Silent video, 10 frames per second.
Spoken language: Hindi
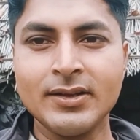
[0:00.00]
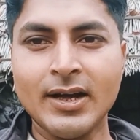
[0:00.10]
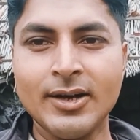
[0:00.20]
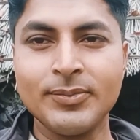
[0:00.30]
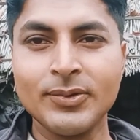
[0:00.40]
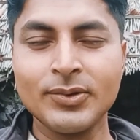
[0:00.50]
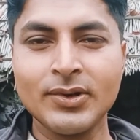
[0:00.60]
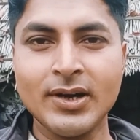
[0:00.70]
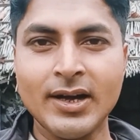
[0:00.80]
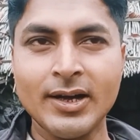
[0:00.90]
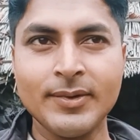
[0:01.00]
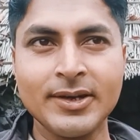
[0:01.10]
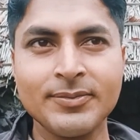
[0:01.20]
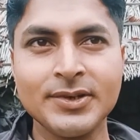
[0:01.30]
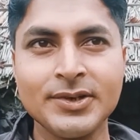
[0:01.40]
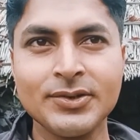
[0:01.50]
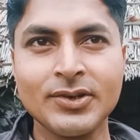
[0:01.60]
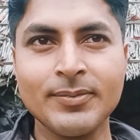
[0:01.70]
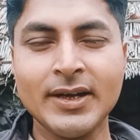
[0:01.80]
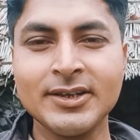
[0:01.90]
तो आप लोग हमारे वीडियो
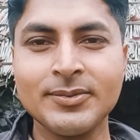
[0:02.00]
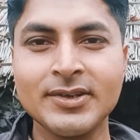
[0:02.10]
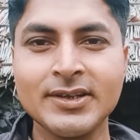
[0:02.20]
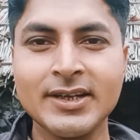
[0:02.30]
के माध्यम से